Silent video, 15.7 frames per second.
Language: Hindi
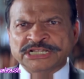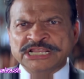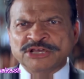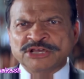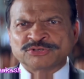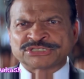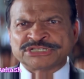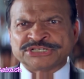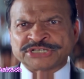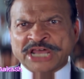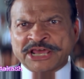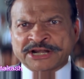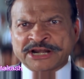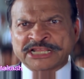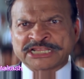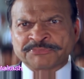तो मोदी जी
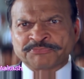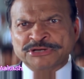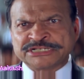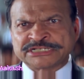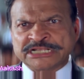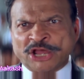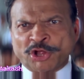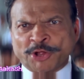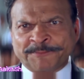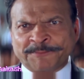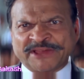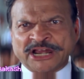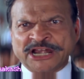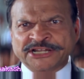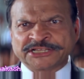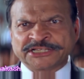इस लौंडे को ऐसा
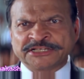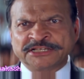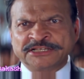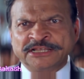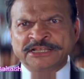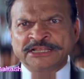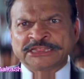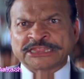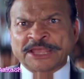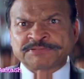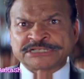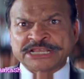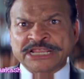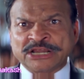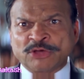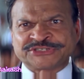सजा दीजिए कि
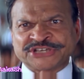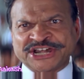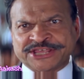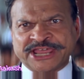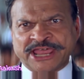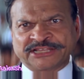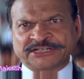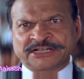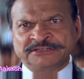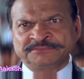जीवन में कभी भूल ना